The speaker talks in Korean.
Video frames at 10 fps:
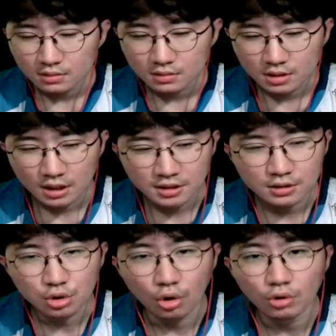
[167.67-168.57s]
사실
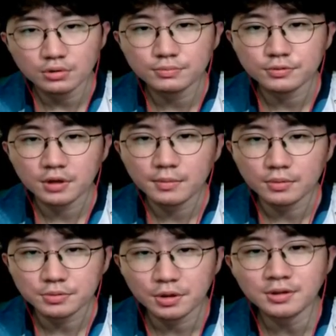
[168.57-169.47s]
저는 부담이
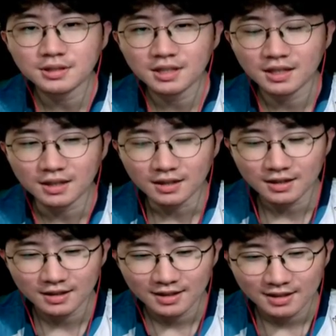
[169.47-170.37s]
없었는데
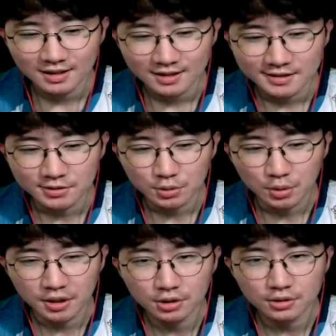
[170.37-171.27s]
어,
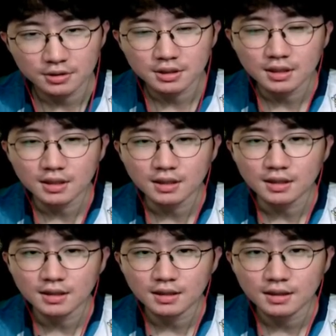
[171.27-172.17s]
되려
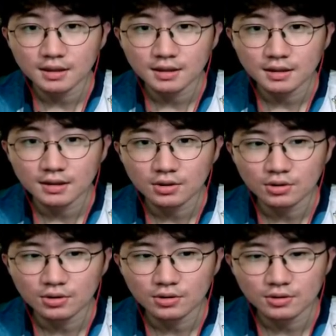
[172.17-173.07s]
이제
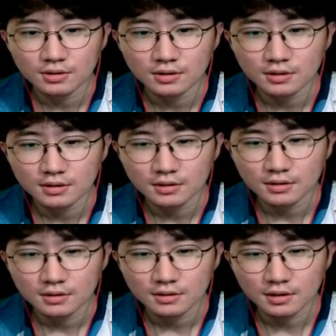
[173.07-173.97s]
어
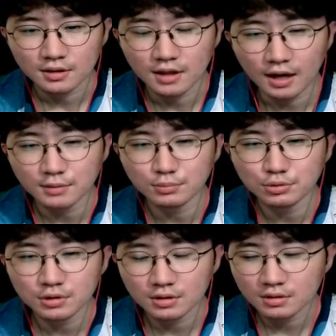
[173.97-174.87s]
그러니까 다른
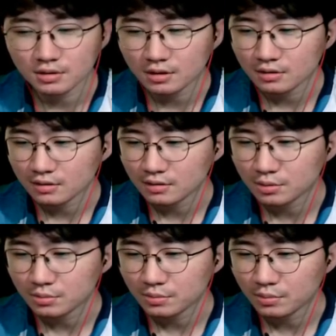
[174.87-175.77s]
분들 그
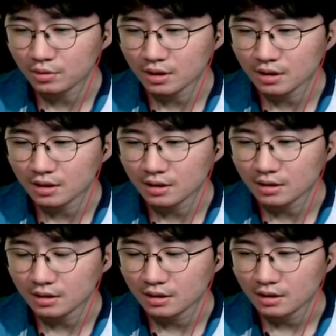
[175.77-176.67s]

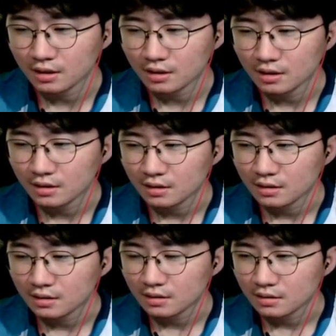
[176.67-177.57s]
뭐랄까
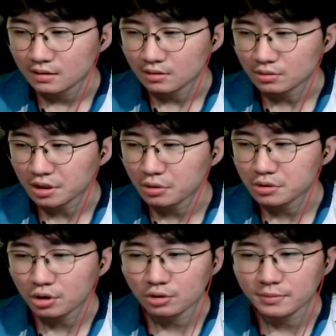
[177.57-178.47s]
어, 제가
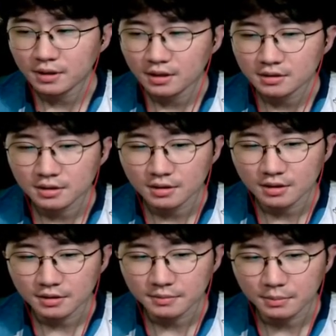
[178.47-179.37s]
처음에
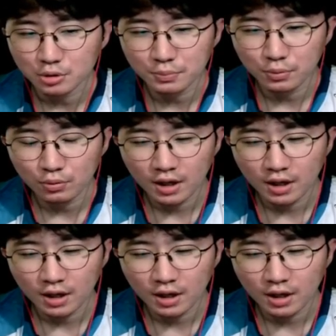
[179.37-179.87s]
이제 면접 보고